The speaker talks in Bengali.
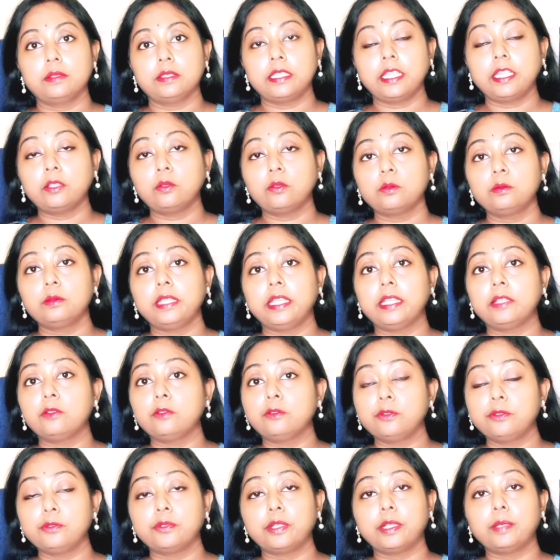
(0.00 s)
যেহেতু ডেঙ্গু
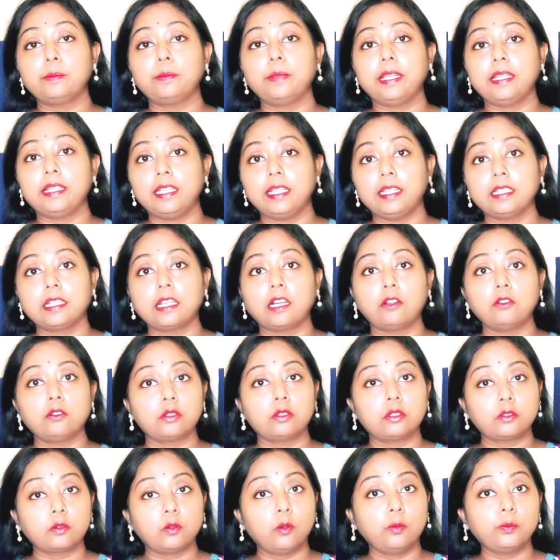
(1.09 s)
ফিভারের প্লেটলেট কাউন্ট
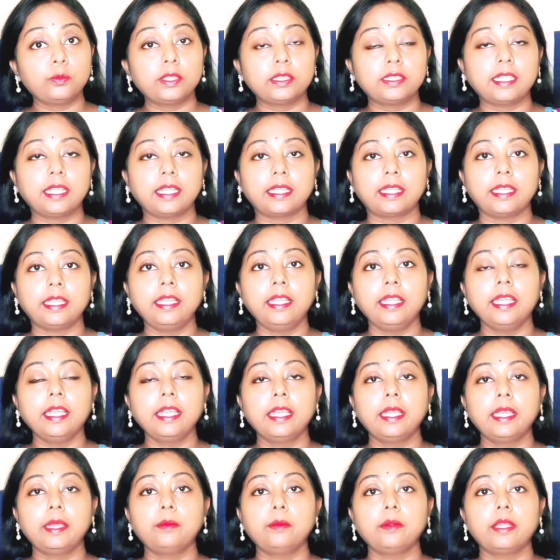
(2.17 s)
কমতে থাকে
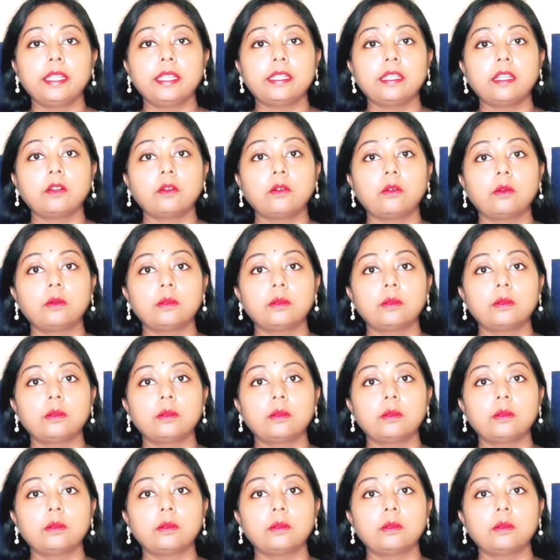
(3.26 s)
এবং এটা